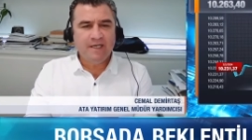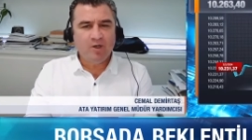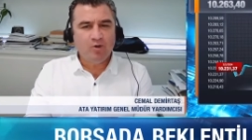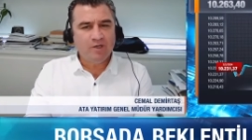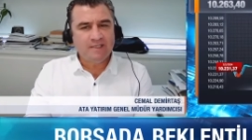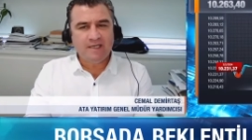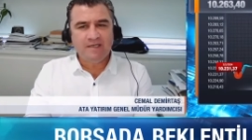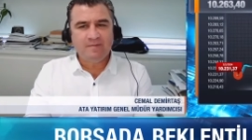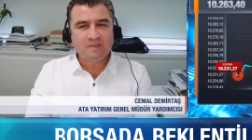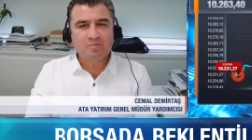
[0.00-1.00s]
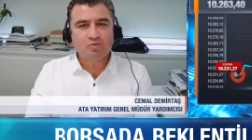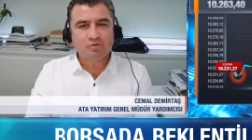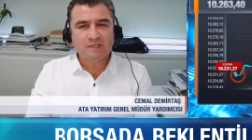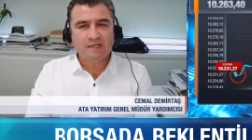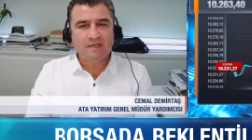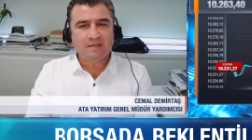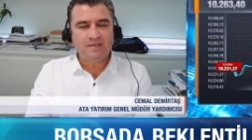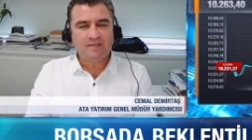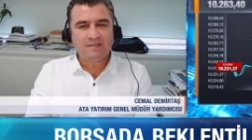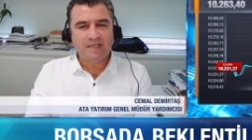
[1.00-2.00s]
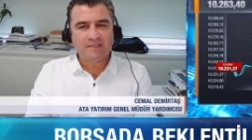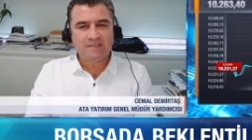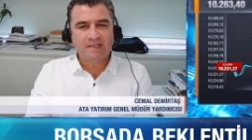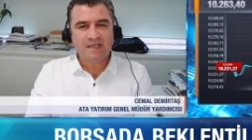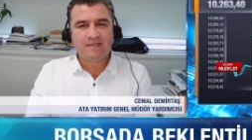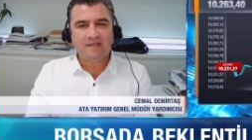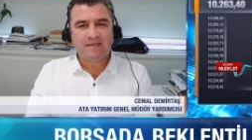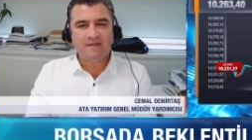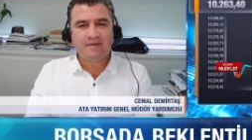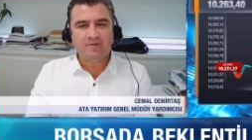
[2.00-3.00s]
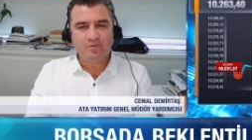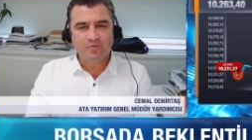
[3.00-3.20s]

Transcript: E, o nedenle biz burada e, gerçekten de e,